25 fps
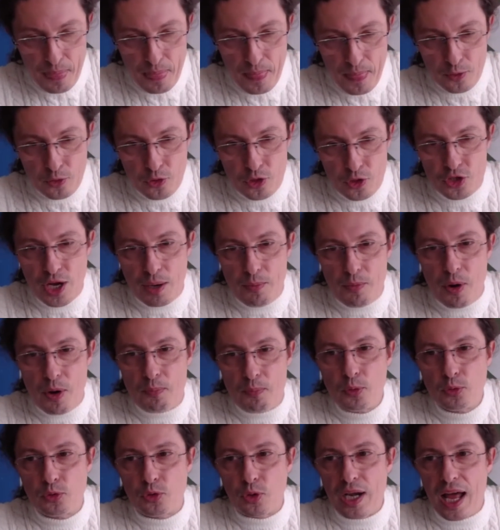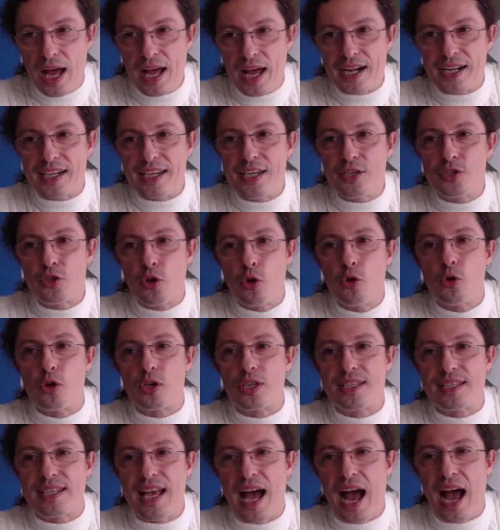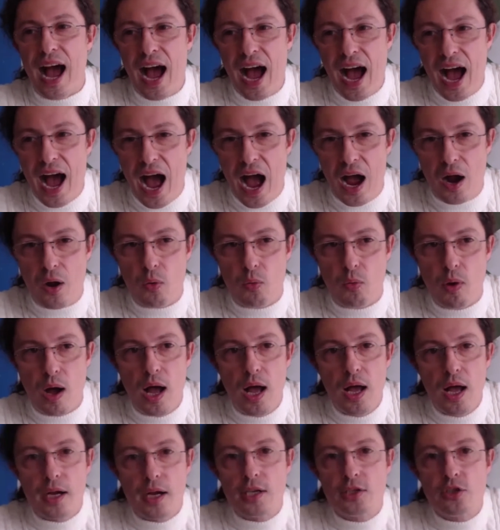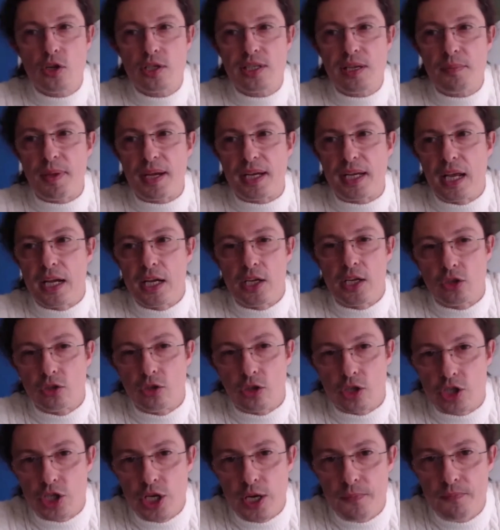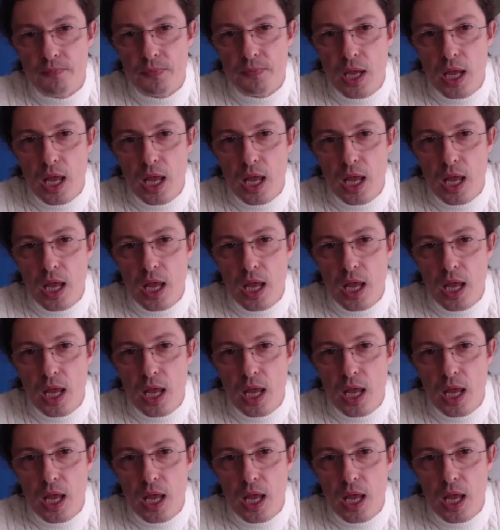noi diciamo appunto la risorsa acqua, risorsa perché risorge,